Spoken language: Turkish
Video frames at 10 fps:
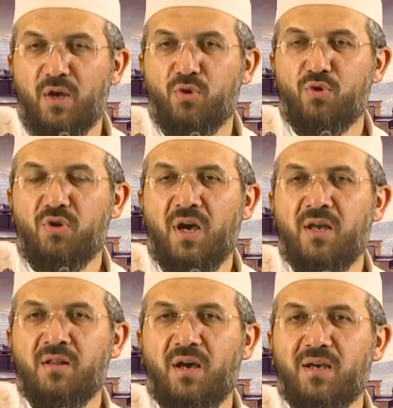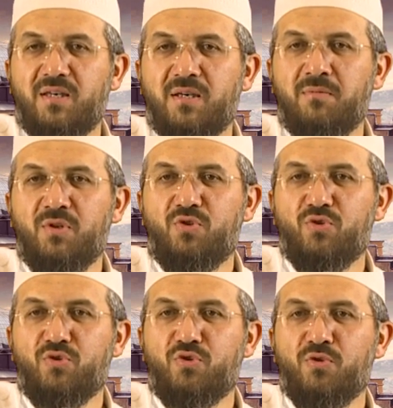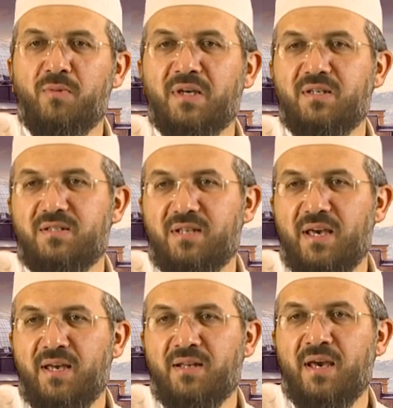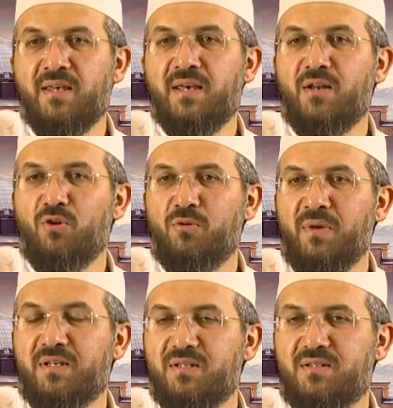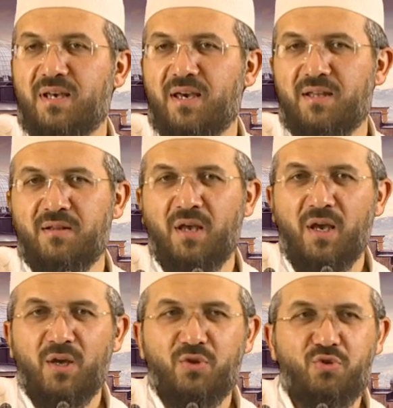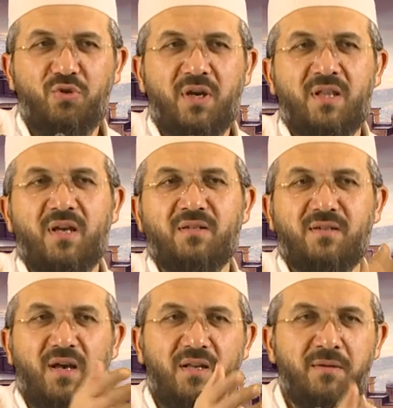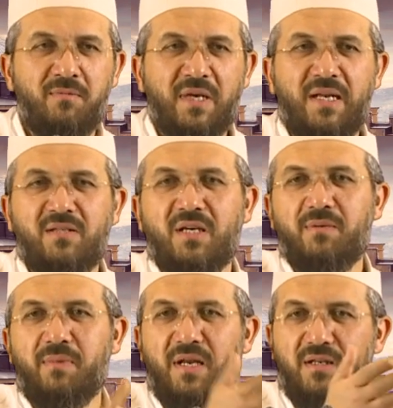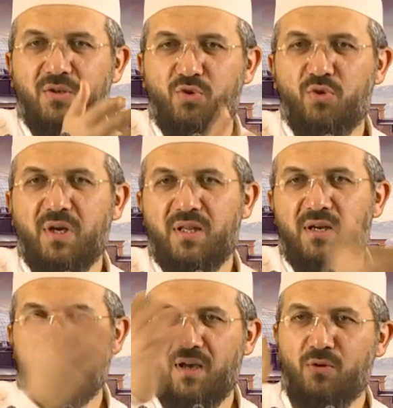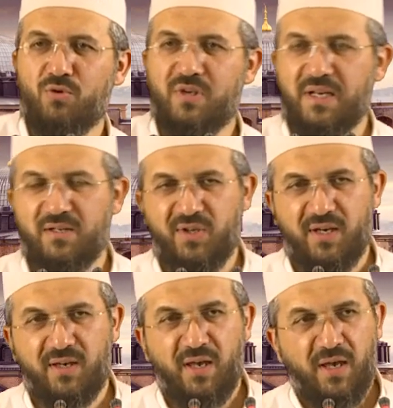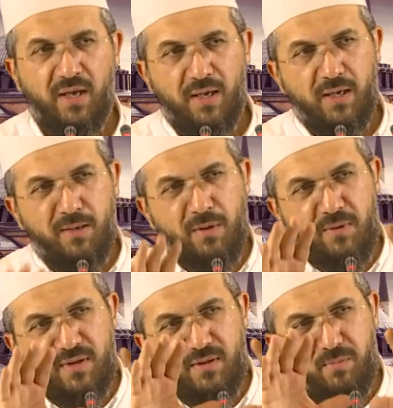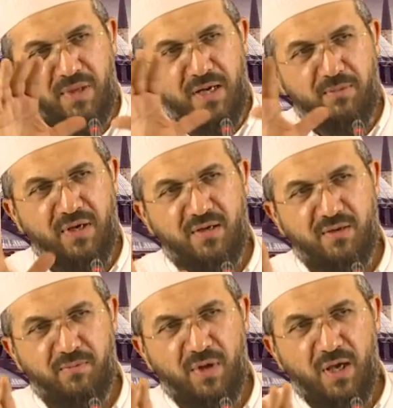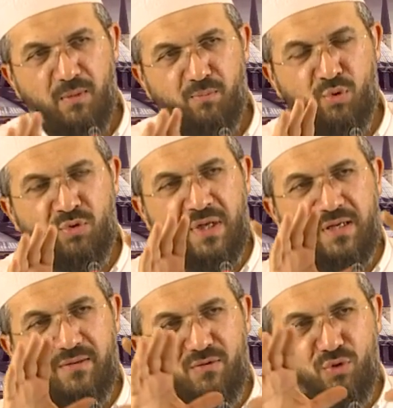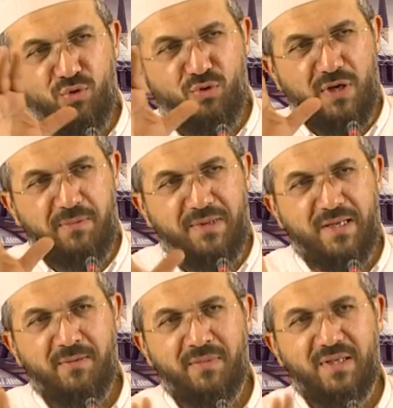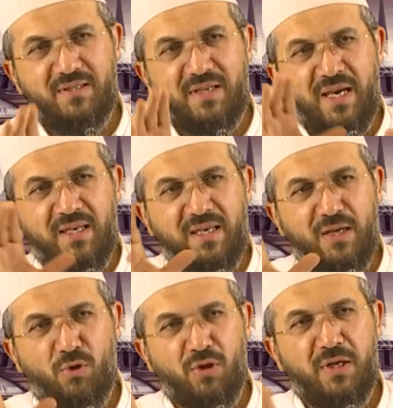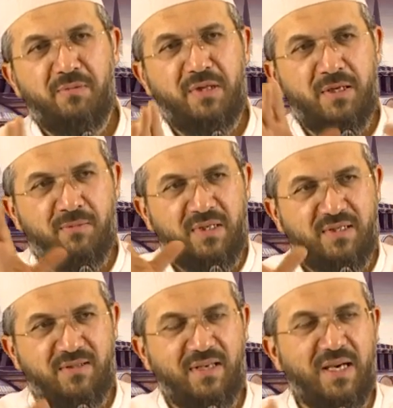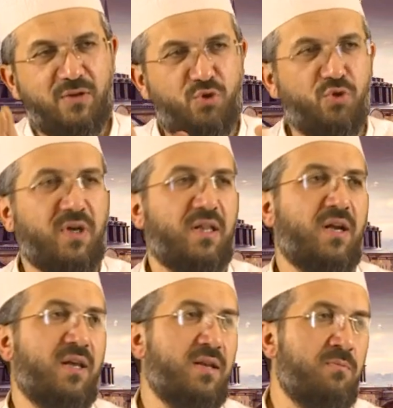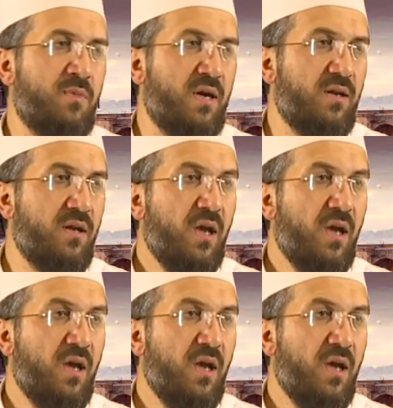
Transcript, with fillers: Kur'an-ı Hakim'i susturmak isteyen, engel olmak isteyen, şu kadar zalim gelecek belki, şu kadar tağut gelecek. İmam hatiplere bakıp bunları durdurabilir miyiz, engel olabilir miyiz diyen şu kadar adam var.